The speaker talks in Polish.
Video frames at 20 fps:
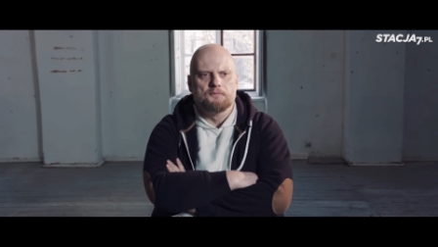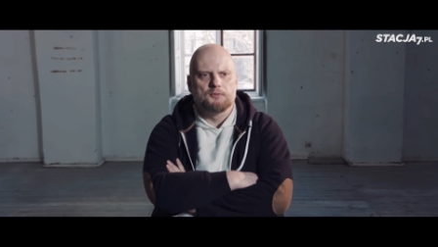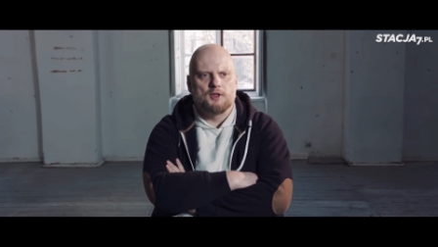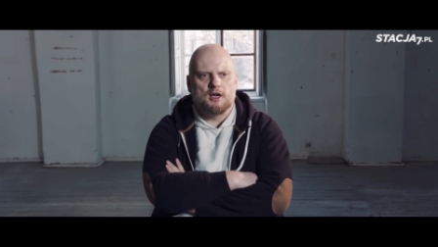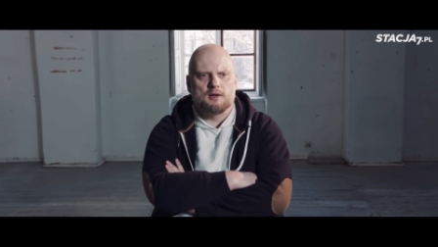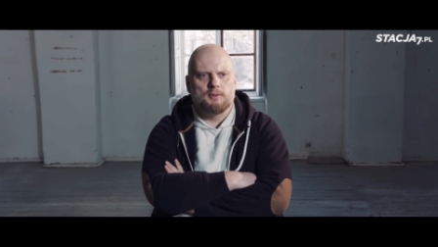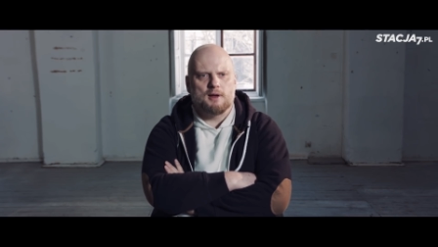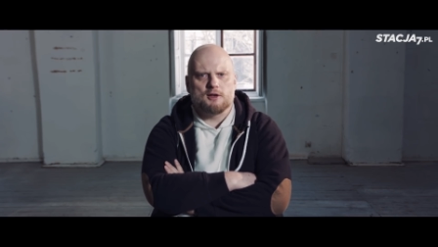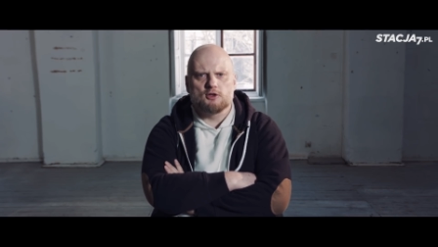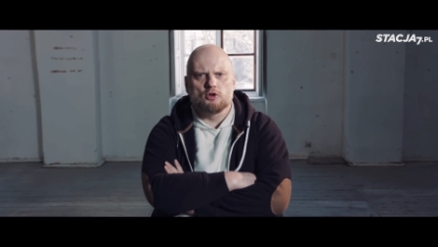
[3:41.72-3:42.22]

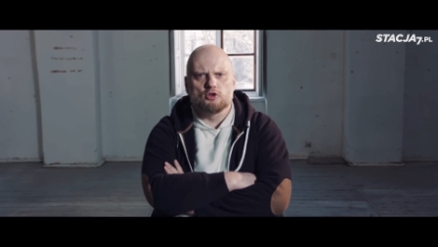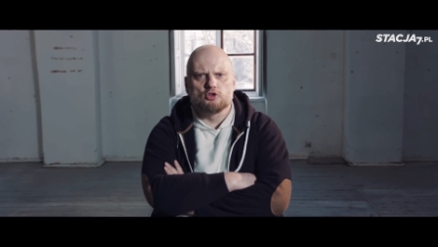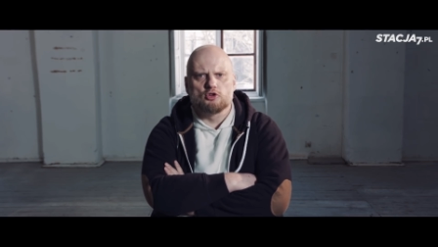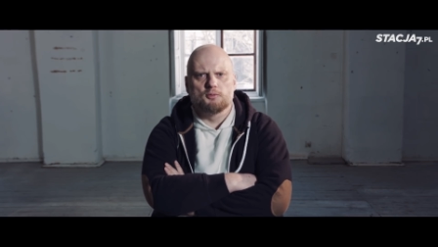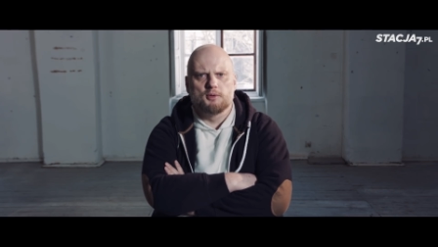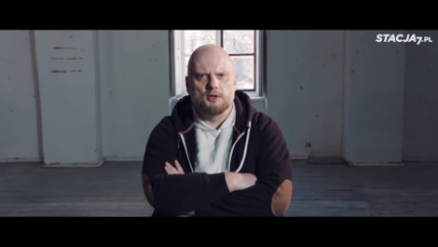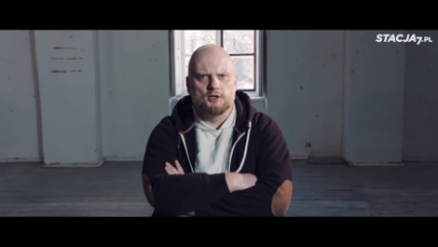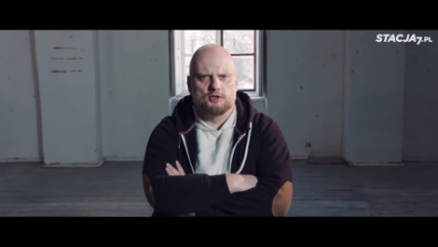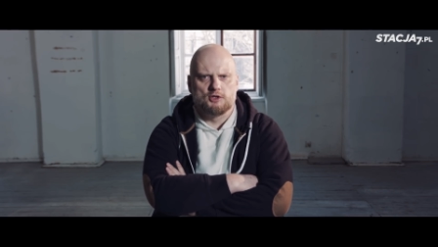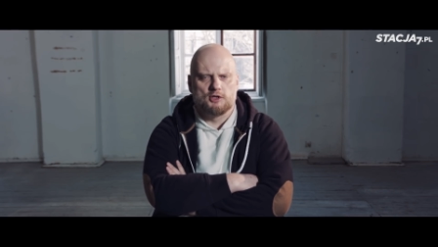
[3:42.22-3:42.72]
tak bardzo
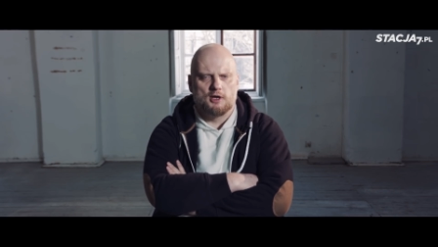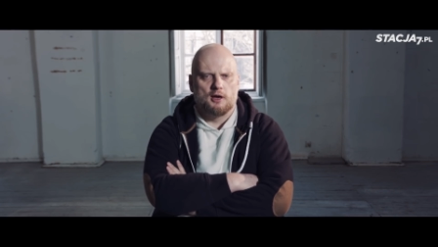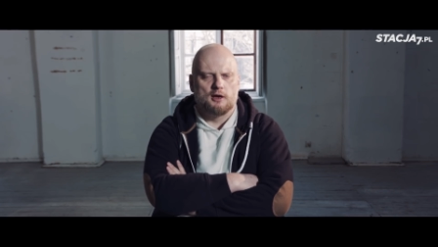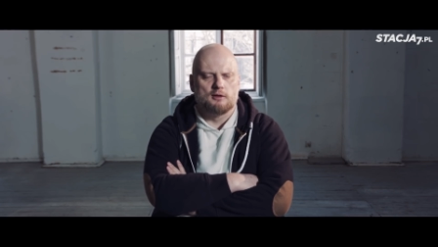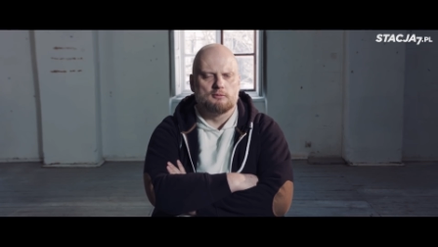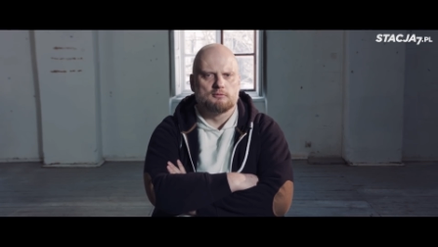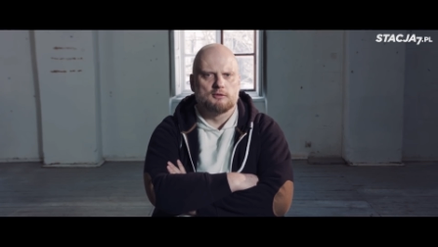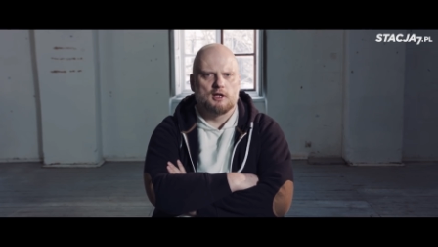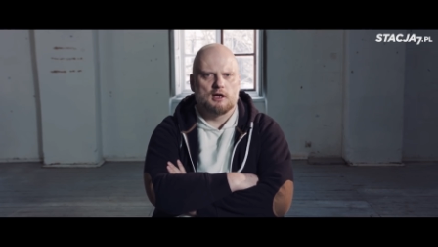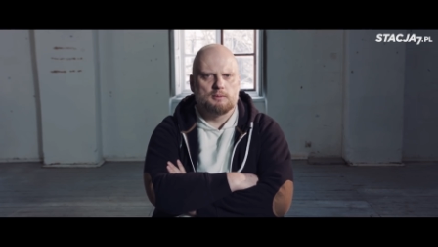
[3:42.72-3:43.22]

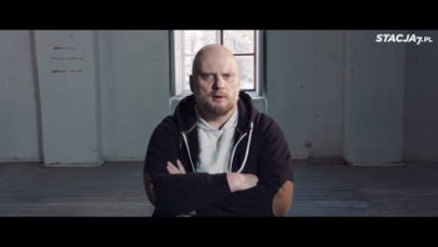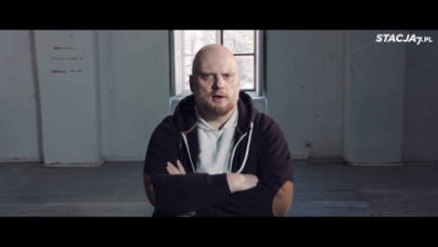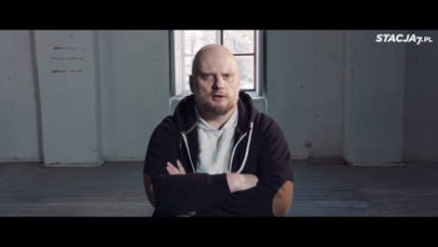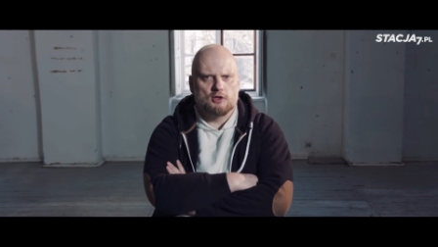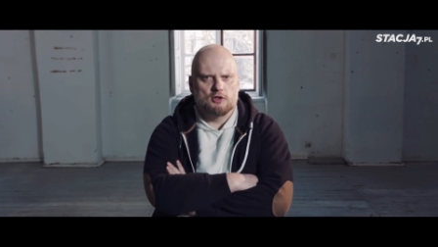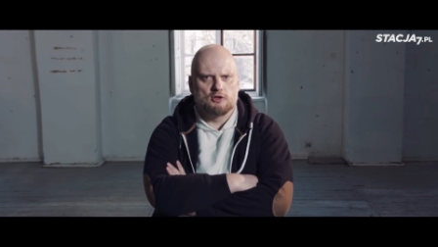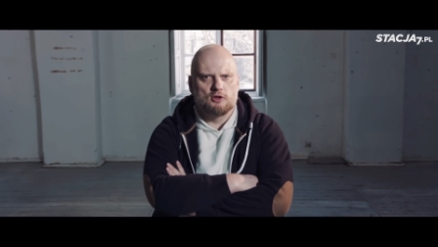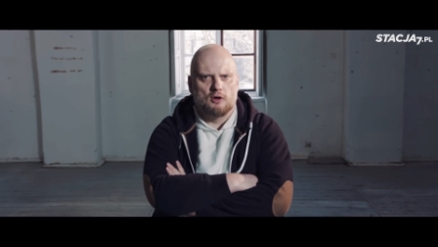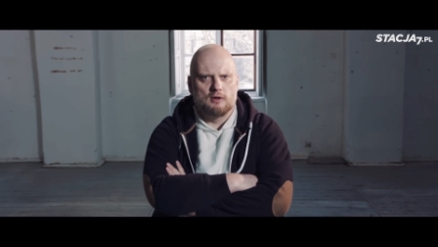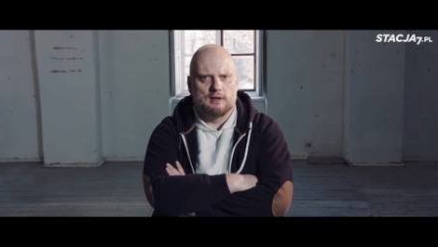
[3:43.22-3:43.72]
osobiście, tak
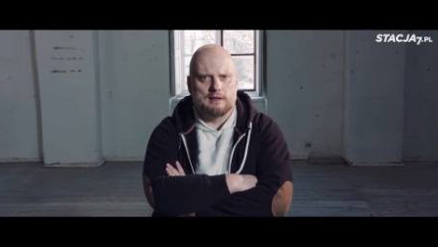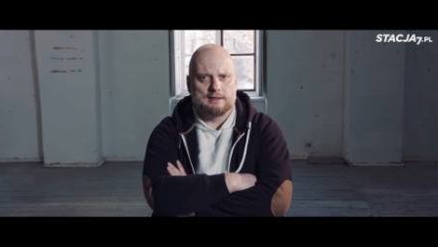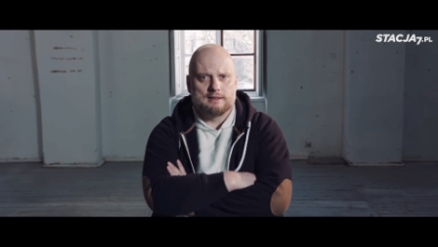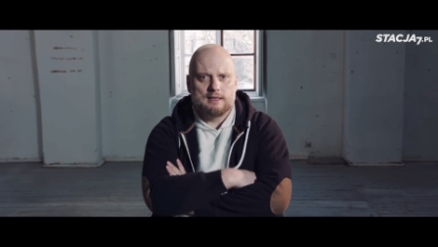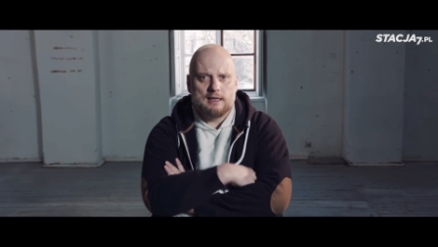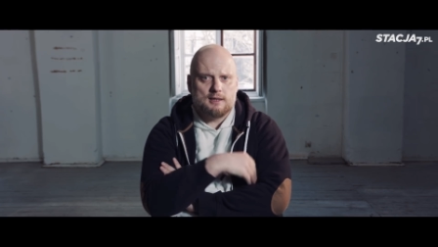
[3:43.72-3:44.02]
bardzo do nas.